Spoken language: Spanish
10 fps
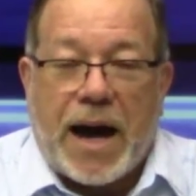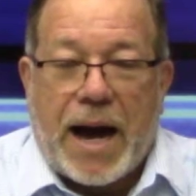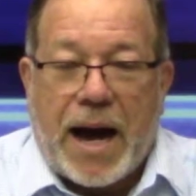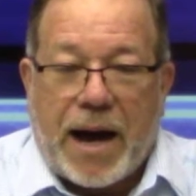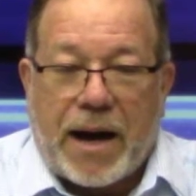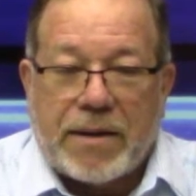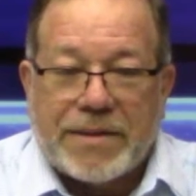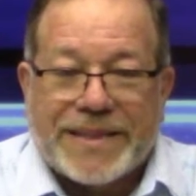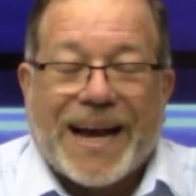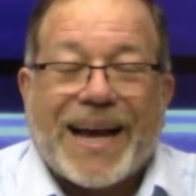a
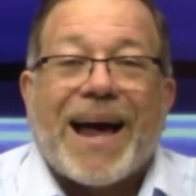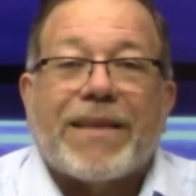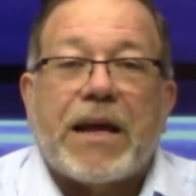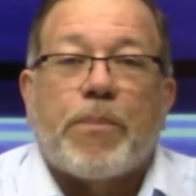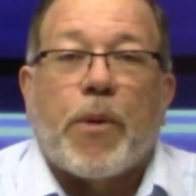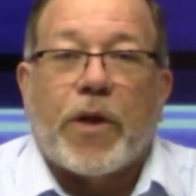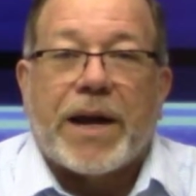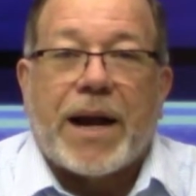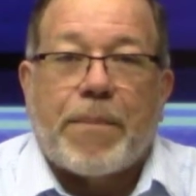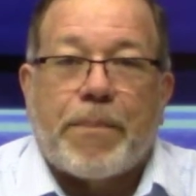sacar del
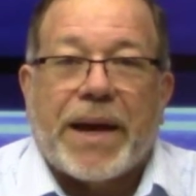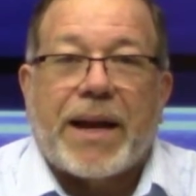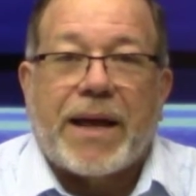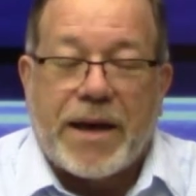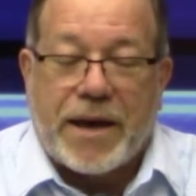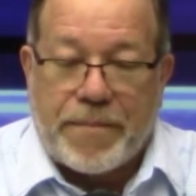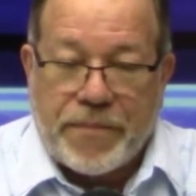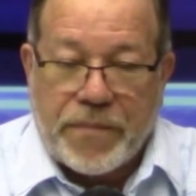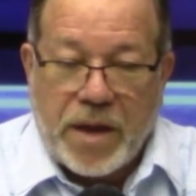poder al PLD,